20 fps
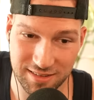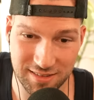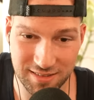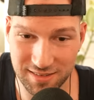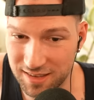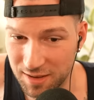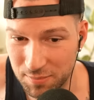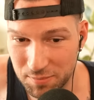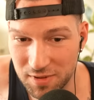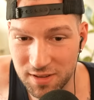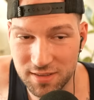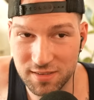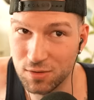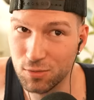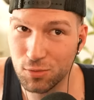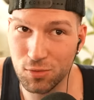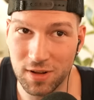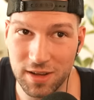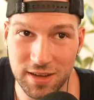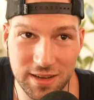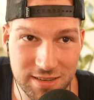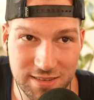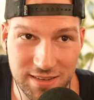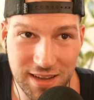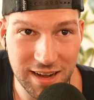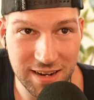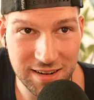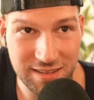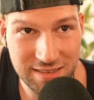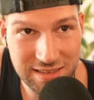es gibt nichts Cooleres,
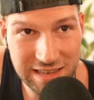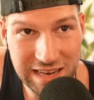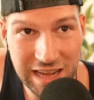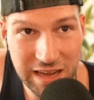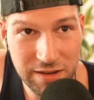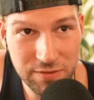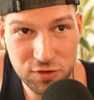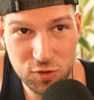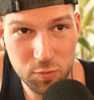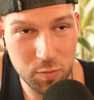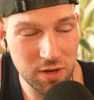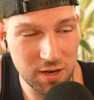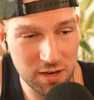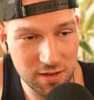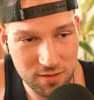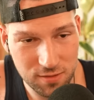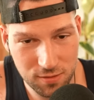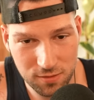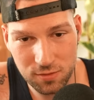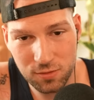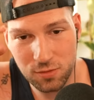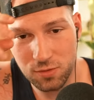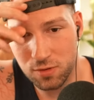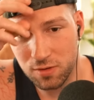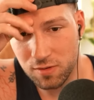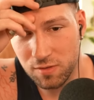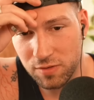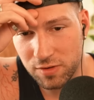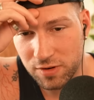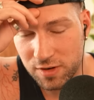als live Spiele
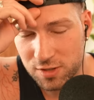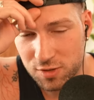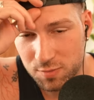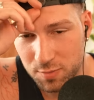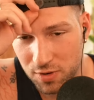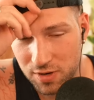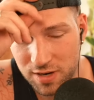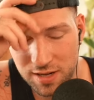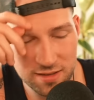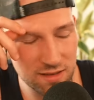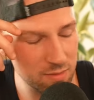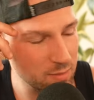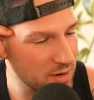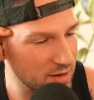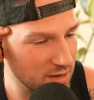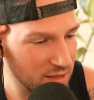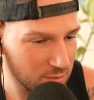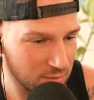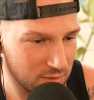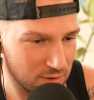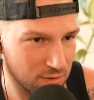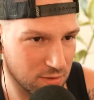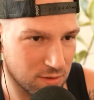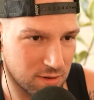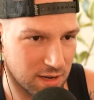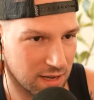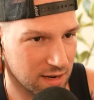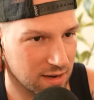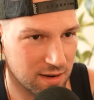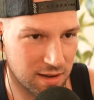zuzugucken von einer Sportart, die man liebt.
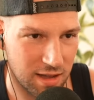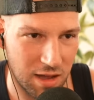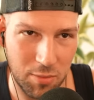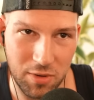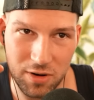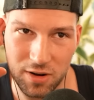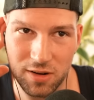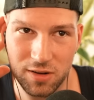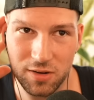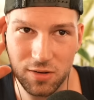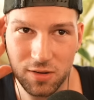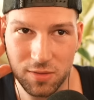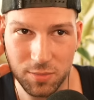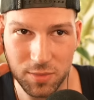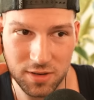Und dann kann man da noch